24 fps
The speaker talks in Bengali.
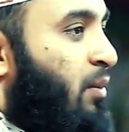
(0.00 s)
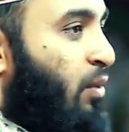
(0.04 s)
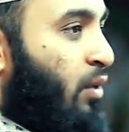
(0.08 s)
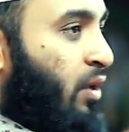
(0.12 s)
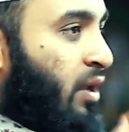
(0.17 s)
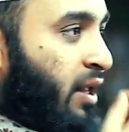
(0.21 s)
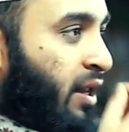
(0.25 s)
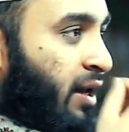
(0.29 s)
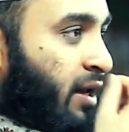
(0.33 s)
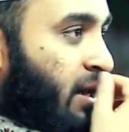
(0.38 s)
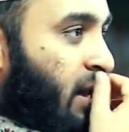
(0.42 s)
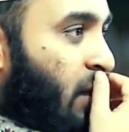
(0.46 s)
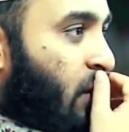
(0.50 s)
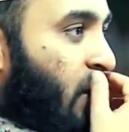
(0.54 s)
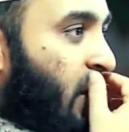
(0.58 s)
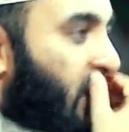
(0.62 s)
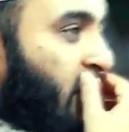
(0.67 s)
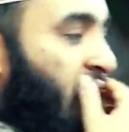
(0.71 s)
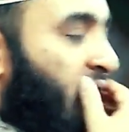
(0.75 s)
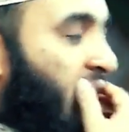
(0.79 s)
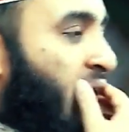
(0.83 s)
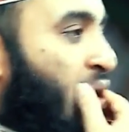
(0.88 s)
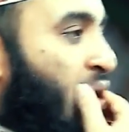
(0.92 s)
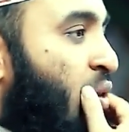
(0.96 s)
আল্লাহ বললেন লাউ
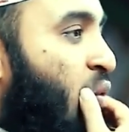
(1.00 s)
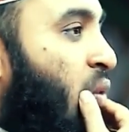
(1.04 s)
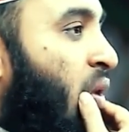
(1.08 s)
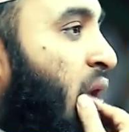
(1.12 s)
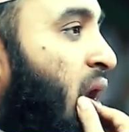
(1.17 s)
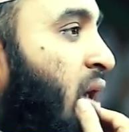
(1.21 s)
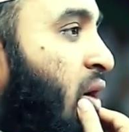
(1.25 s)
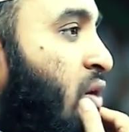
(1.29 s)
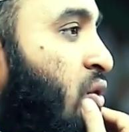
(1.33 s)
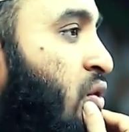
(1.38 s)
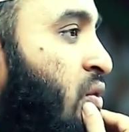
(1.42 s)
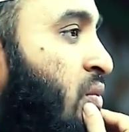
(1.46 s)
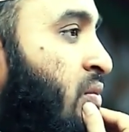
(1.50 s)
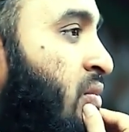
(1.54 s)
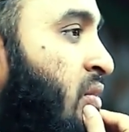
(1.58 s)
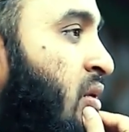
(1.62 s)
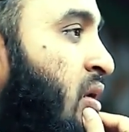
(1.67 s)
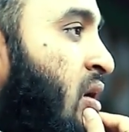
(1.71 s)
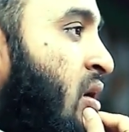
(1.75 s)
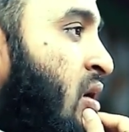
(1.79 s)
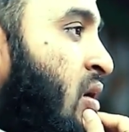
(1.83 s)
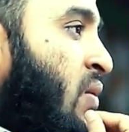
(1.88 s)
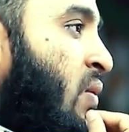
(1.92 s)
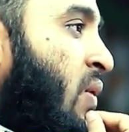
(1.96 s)
আন্না
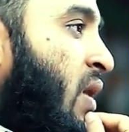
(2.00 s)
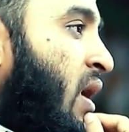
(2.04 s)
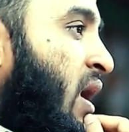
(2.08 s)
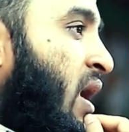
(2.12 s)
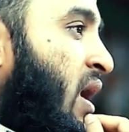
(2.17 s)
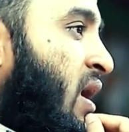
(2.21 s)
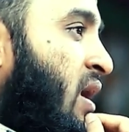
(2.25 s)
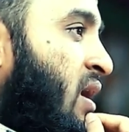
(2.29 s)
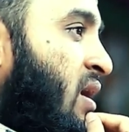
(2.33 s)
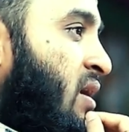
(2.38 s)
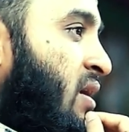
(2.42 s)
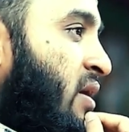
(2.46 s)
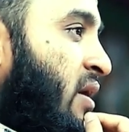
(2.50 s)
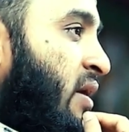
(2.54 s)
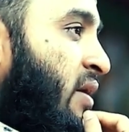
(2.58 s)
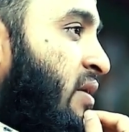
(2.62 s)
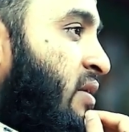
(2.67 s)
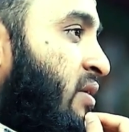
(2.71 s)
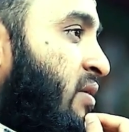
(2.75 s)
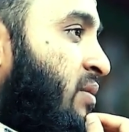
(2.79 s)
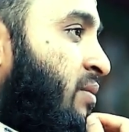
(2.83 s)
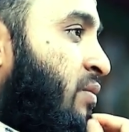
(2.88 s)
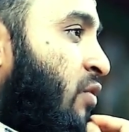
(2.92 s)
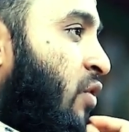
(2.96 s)
ওয়া
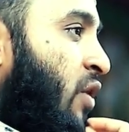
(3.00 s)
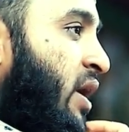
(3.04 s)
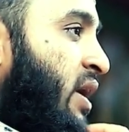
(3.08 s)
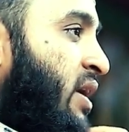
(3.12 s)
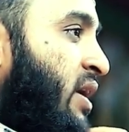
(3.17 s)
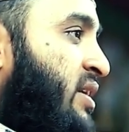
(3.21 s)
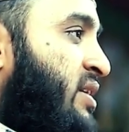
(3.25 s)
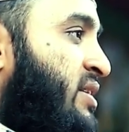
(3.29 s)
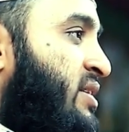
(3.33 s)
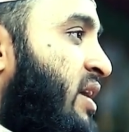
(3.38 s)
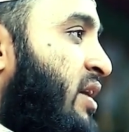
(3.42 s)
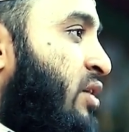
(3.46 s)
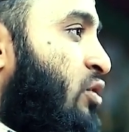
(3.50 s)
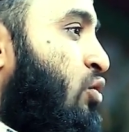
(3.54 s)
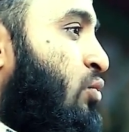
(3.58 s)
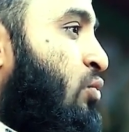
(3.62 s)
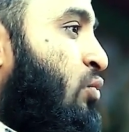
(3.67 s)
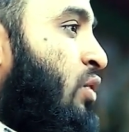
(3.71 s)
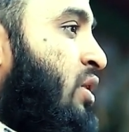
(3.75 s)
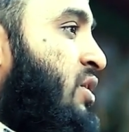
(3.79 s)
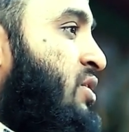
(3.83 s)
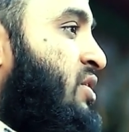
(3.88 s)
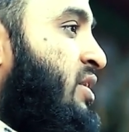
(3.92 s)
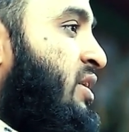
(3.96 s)
আখিরাকুম ওয়া
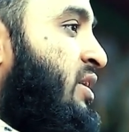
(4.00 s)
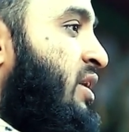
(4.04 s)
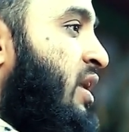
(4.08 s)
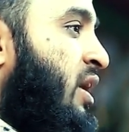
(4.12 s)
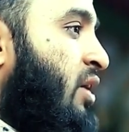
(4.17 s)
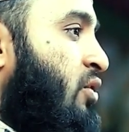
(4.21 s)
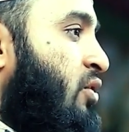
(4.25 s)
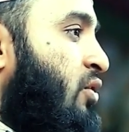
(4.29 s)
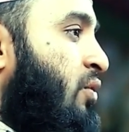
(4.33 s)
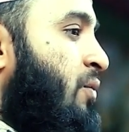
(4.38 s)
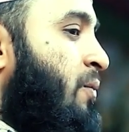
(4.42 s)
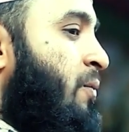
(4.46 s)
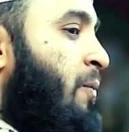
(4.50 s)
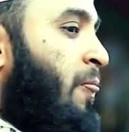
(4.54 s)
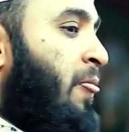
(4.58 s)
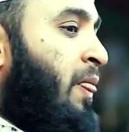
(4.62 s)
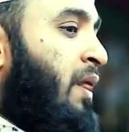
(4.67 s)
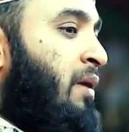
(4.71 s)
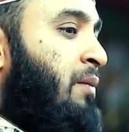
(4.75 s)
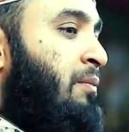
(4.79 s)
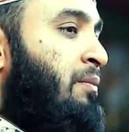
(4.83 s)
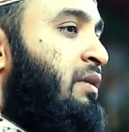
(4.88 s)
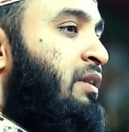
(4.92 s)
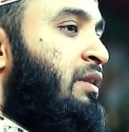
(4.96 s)
ইনসাকুম ওয়া জিন্নাকুম
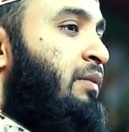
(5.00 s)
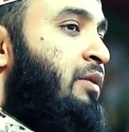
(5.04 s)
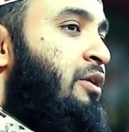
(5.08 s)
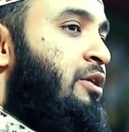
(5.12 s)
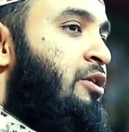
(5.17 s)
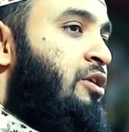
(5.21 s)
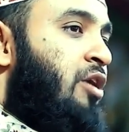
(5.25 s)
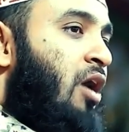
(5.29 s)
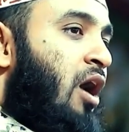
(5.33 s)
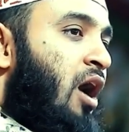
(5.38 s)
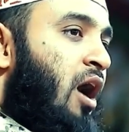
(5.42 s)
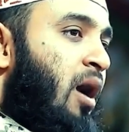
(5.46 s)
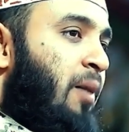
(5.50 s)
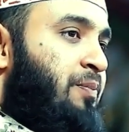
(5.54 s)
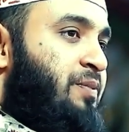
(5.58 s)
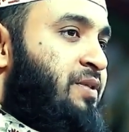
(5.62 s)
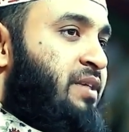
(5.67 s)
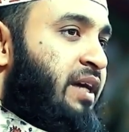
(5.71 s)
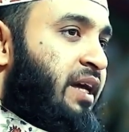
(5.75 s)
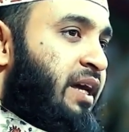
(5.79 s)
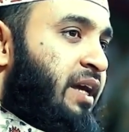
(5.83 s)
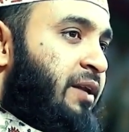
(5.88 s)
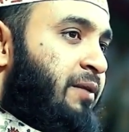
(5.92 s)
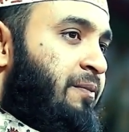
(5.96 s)
পৃথিবীর সব
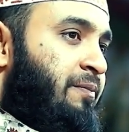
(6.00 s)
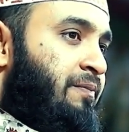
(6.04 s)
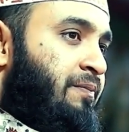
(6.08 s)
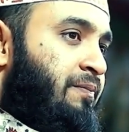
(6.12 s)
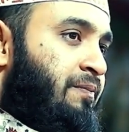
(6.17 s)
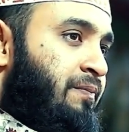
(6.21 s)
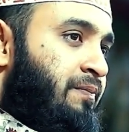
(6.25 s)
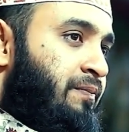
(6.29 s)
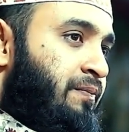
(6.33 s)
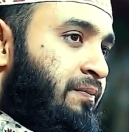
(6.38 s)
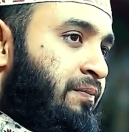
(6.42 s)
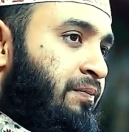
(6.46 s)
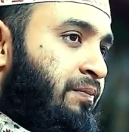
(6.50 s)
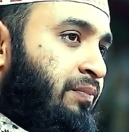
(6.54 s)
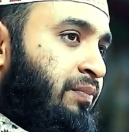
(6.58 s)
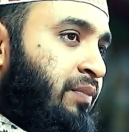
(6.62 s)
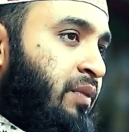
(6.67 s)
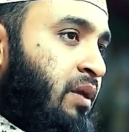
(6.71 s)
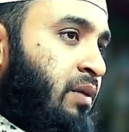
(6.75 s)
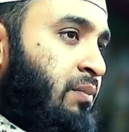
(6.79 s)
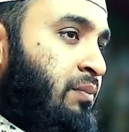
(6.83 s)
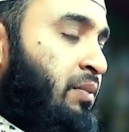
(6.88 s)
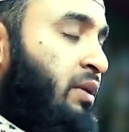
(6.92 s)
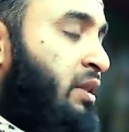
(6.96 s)
জিন
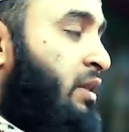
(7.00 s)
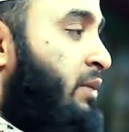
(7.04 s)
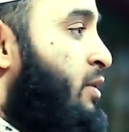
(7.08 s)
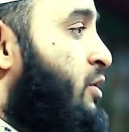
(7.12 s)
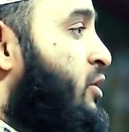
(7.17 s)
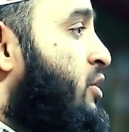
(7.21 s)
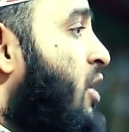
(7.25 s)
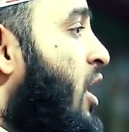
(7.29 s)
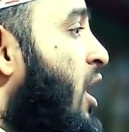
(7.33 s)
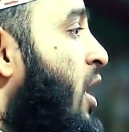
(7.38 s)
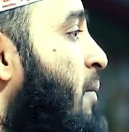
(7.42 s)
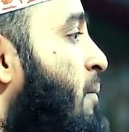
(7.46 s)
পৃথিবীর